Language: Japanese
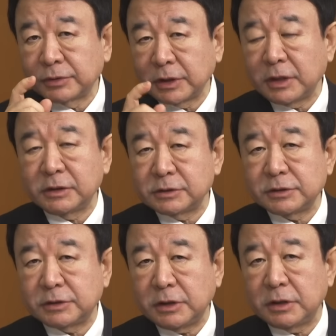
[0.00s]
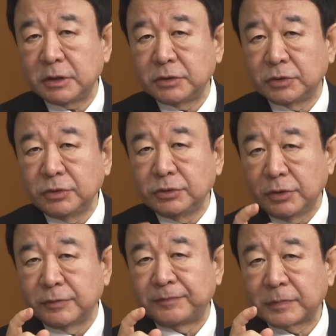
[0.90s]
摘発してどん
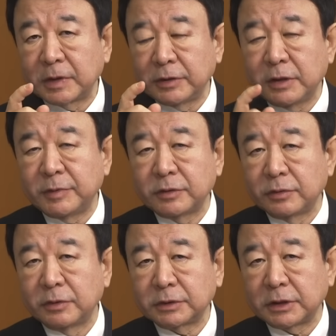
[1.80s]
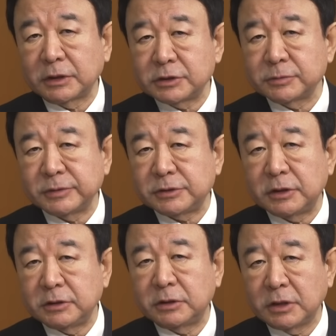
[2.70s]
どんライバルを叩き潰して
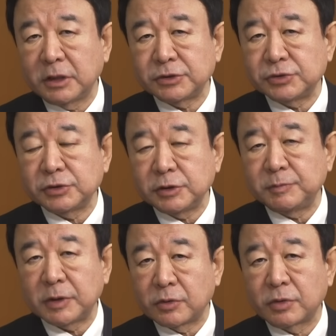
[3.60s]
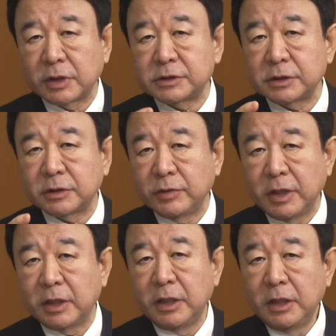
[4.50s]
いった習近平国家主席
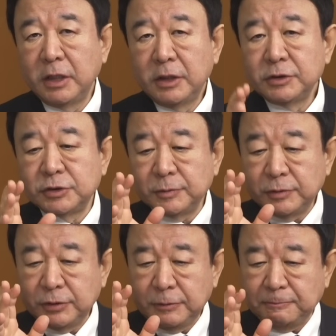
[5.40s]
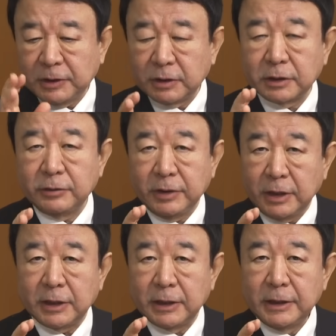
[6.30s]
は、自分の一派だけ
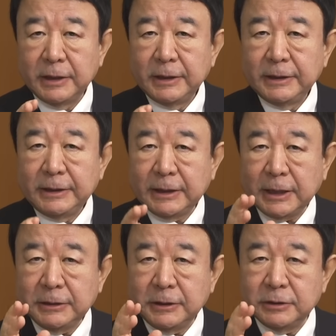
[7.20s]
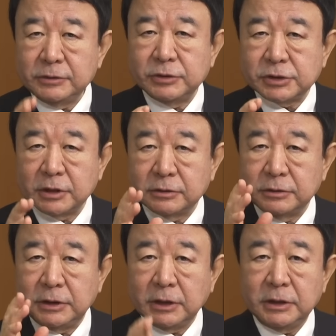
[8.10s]
はいかなる癒着、
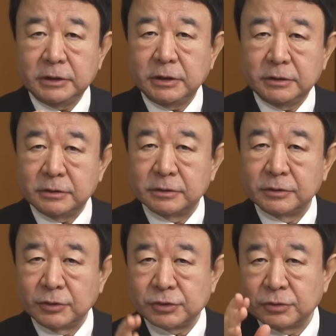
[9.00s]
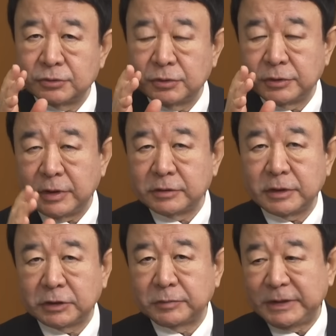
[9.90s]
いかなる汚職の疑惑が
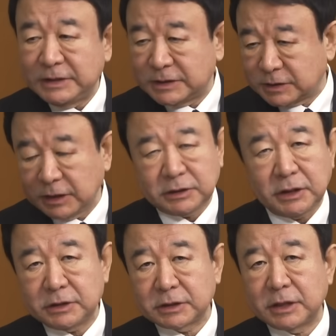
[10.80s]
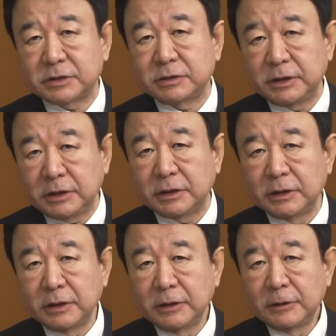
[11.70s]
あっても一切手をつけずに、
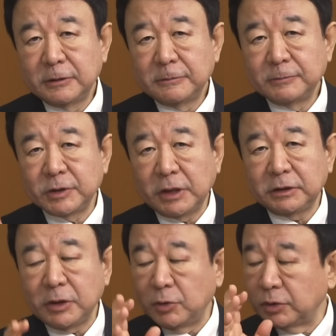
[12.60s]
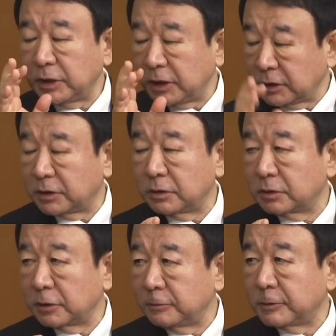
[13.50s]
もうやりたい放題やってると
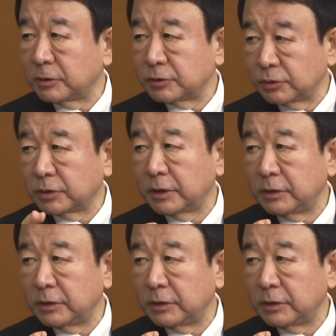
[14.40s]
いう今の状態